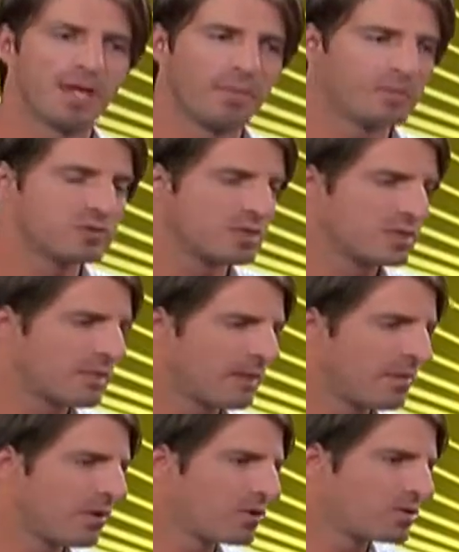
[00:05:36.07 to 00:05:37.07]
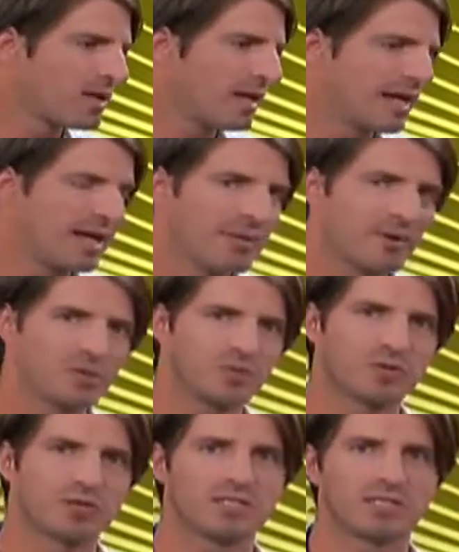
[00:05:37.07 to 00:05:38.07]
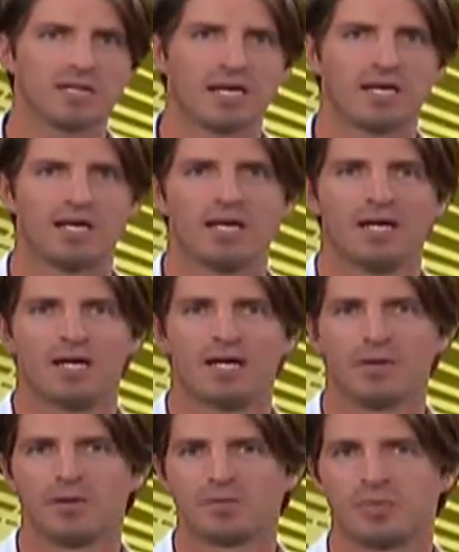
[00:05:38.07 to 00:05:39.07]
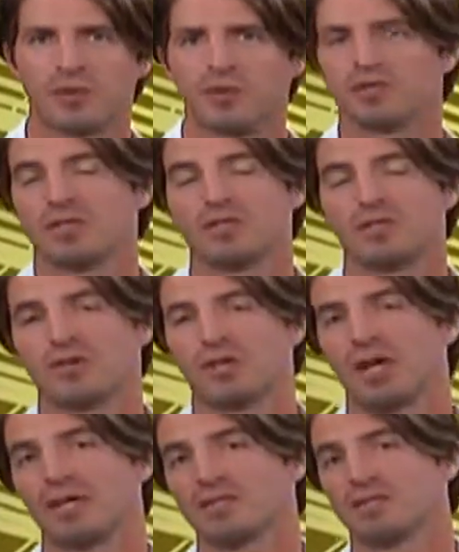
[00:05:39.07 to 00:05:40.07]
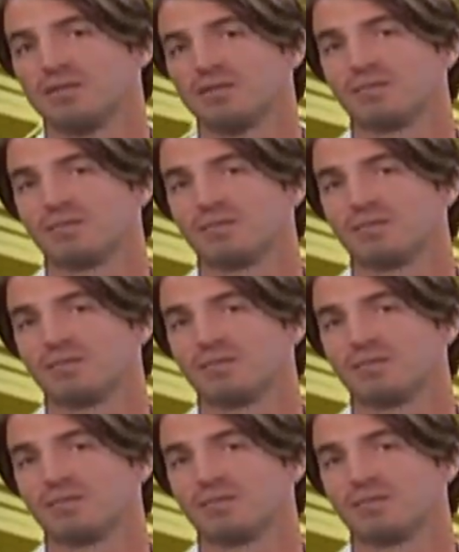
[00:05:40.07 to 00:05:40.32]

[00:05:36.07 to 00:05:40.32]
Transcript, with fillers: y pues en términos de libros, pues ahora sí que libros, periódicos adicionales,